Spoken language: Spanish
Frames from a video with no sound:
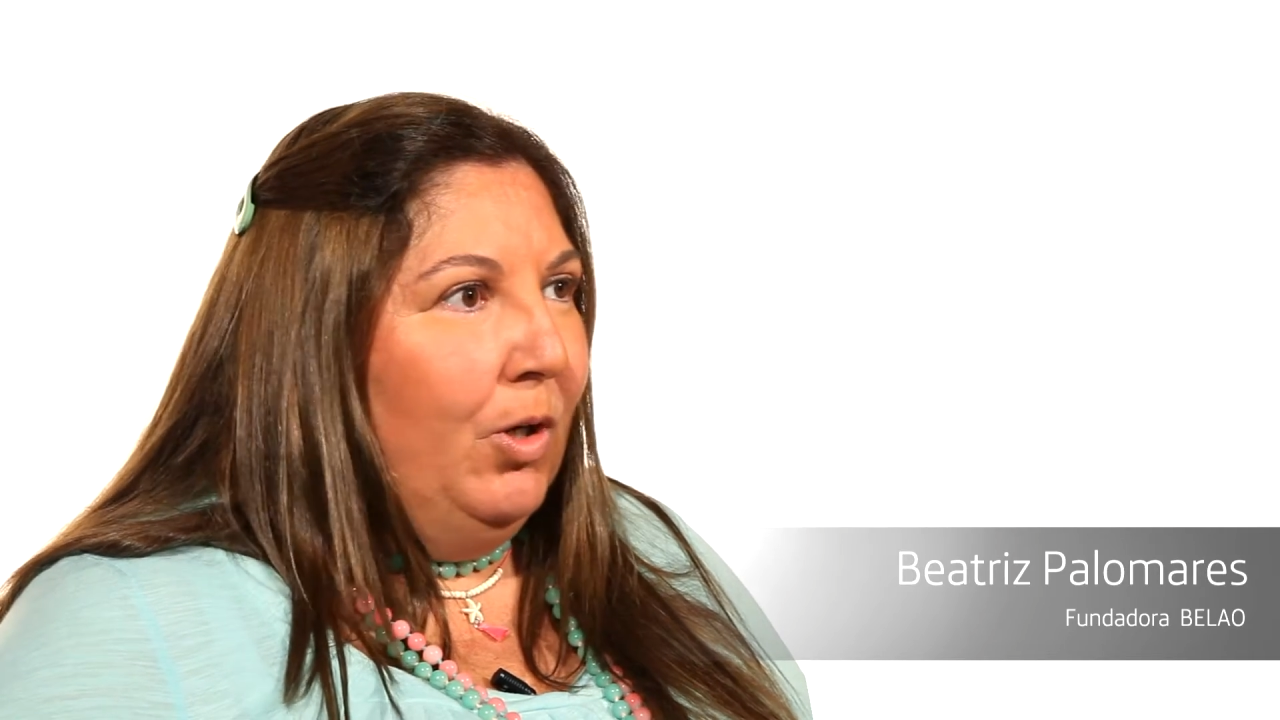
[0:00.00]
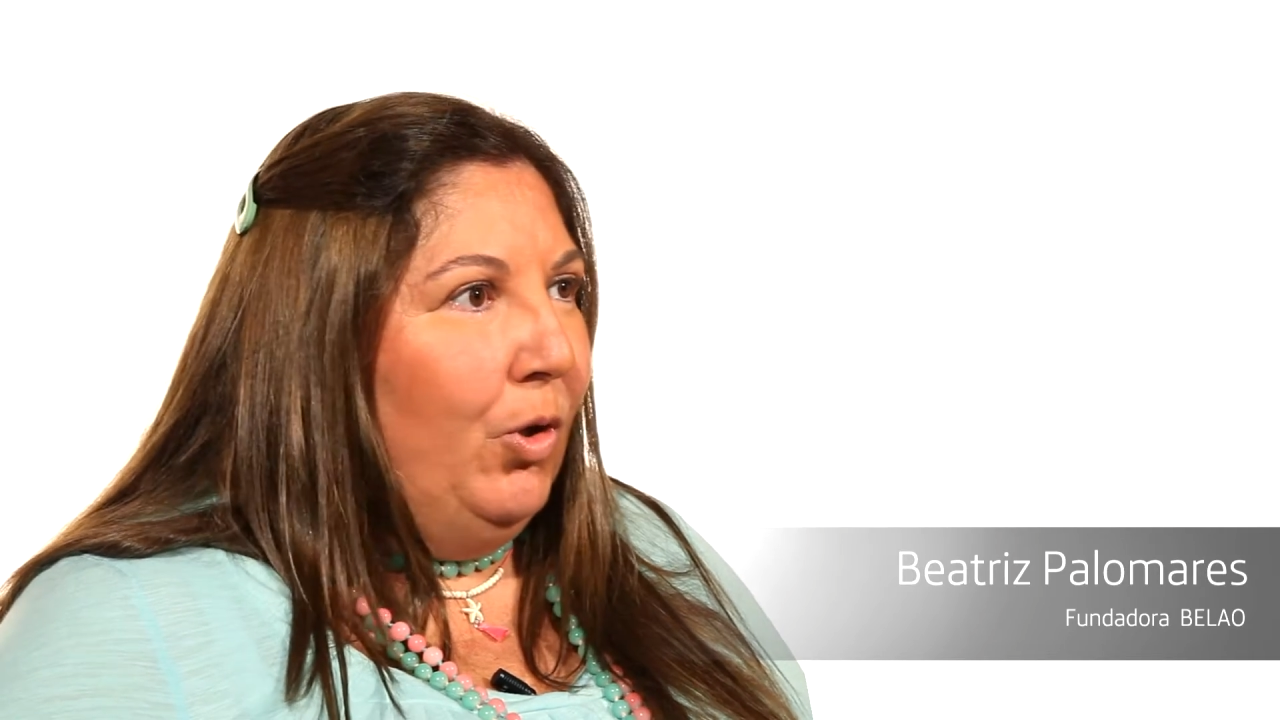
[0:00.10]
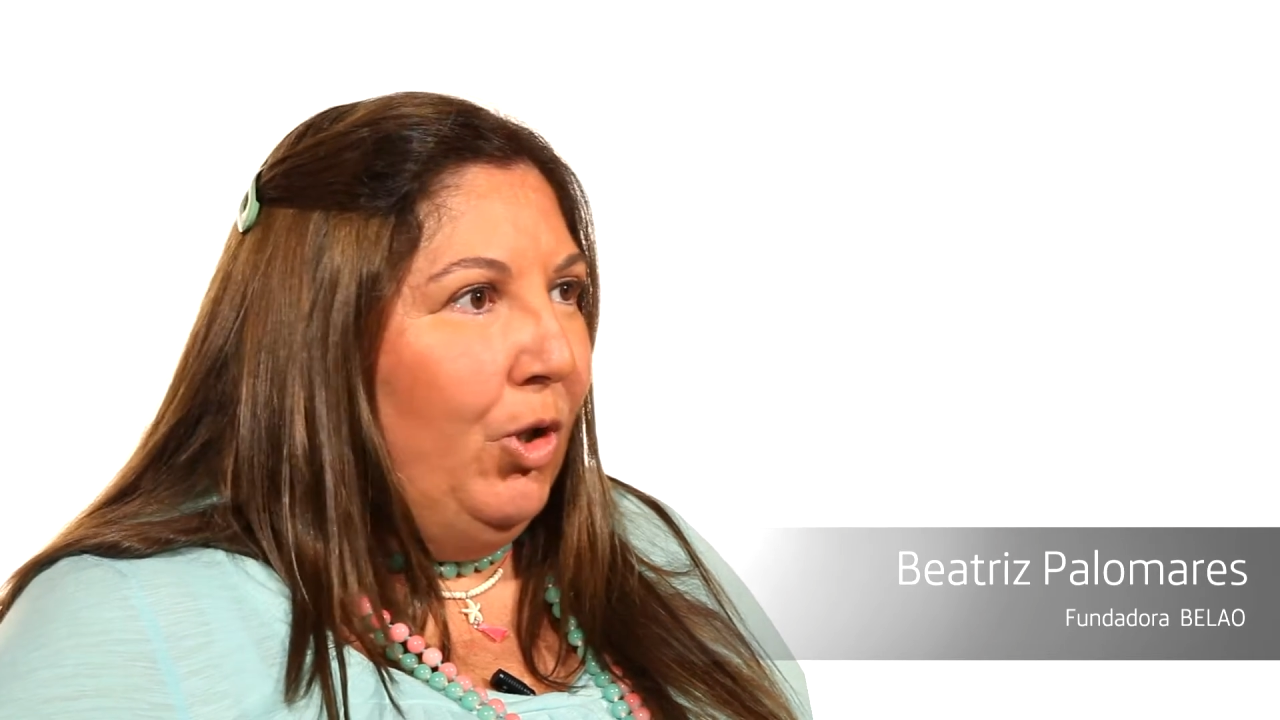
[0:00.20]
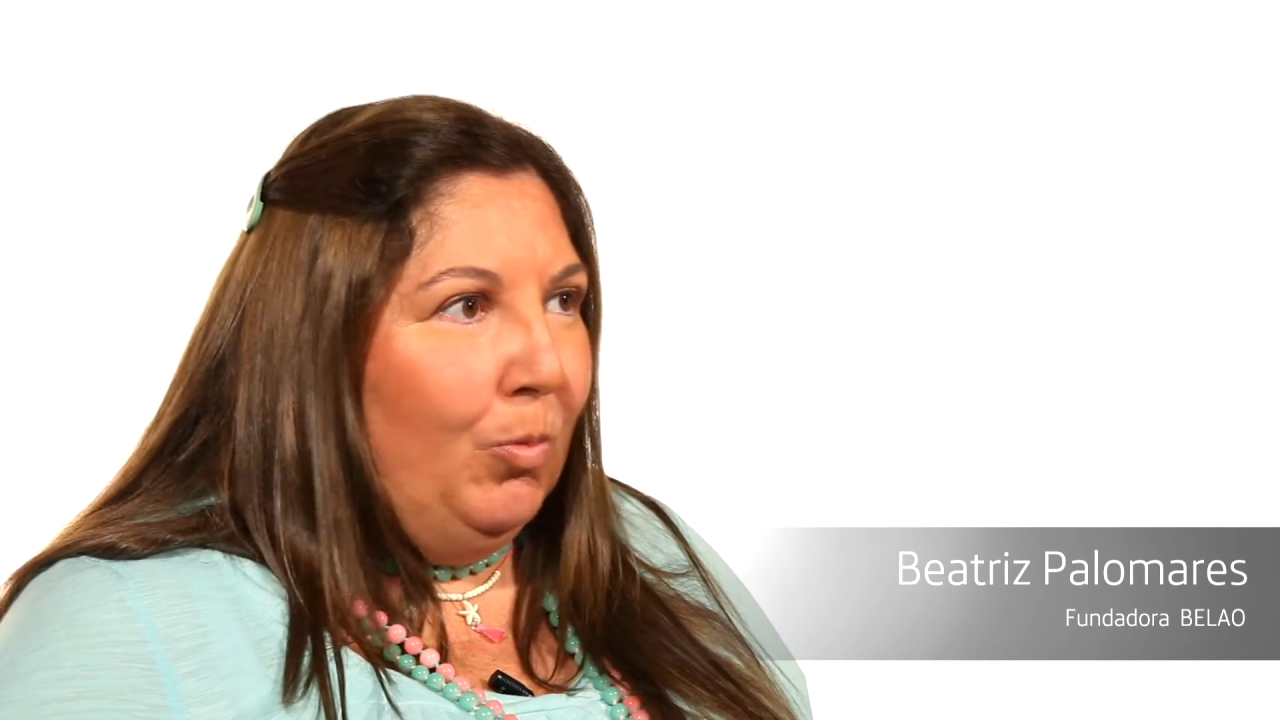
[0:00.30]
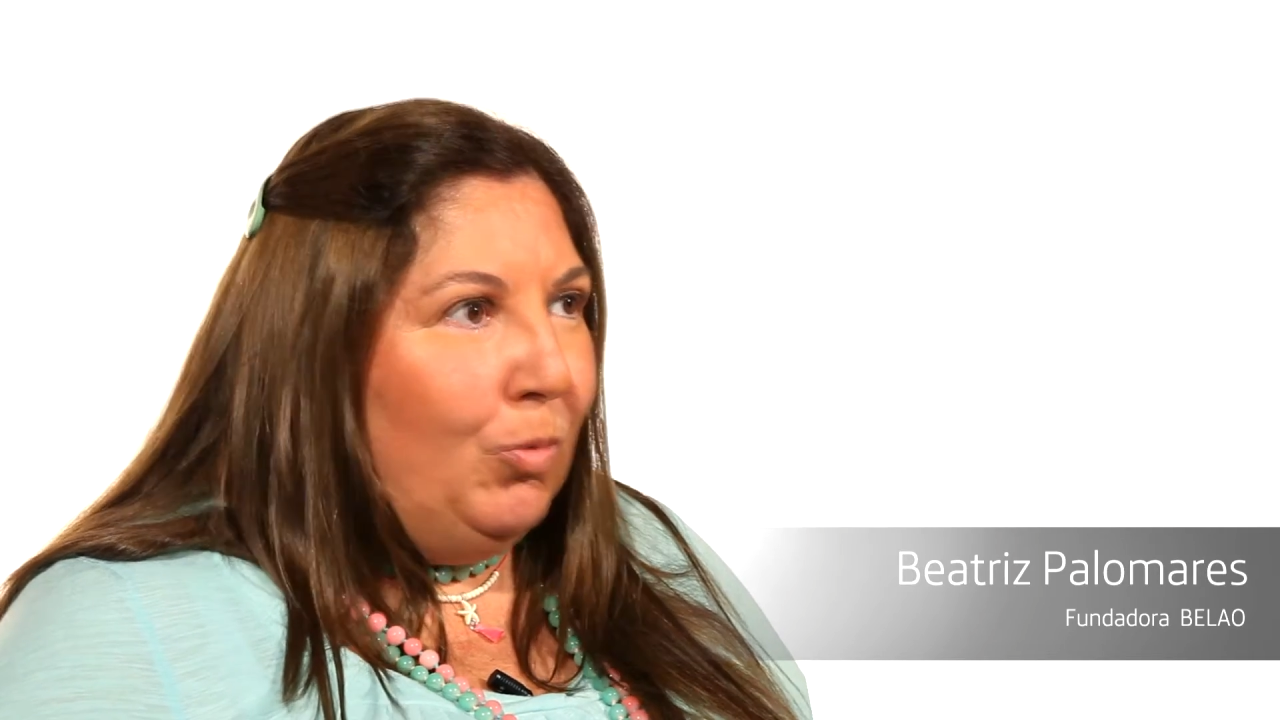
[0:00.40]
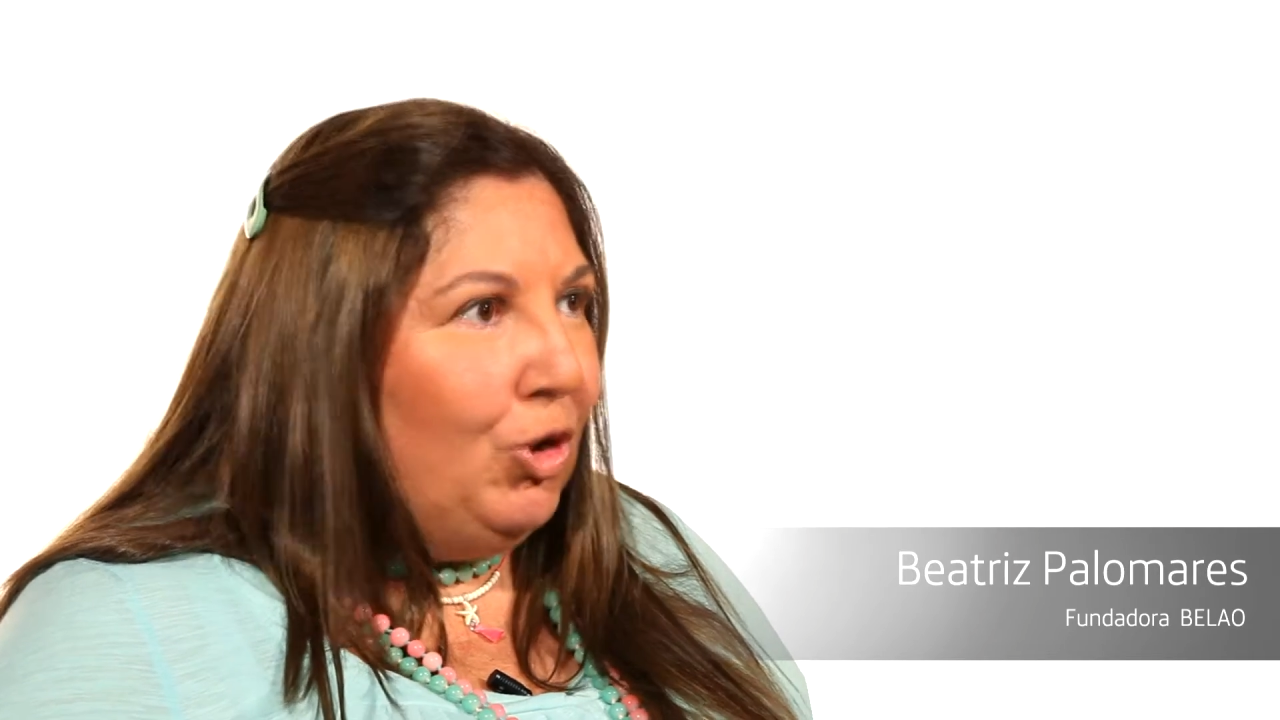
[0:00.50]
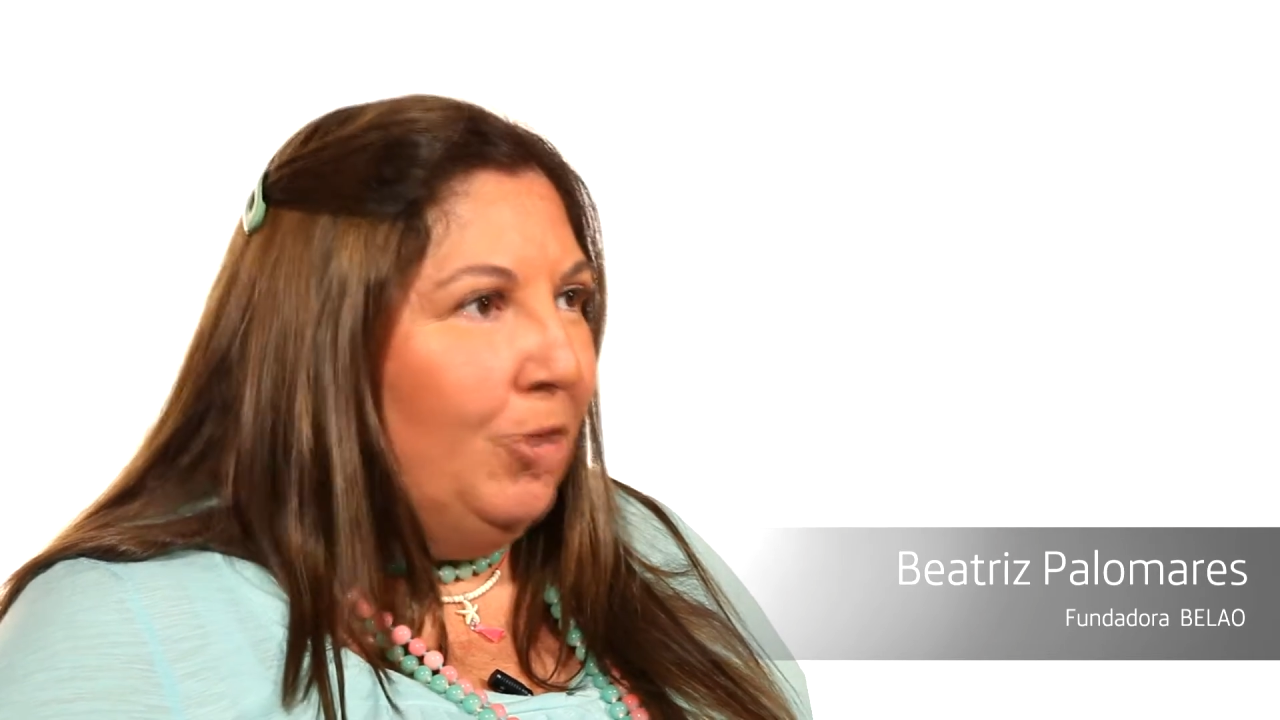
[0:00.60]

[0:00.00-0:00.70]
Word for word: negocio, mucho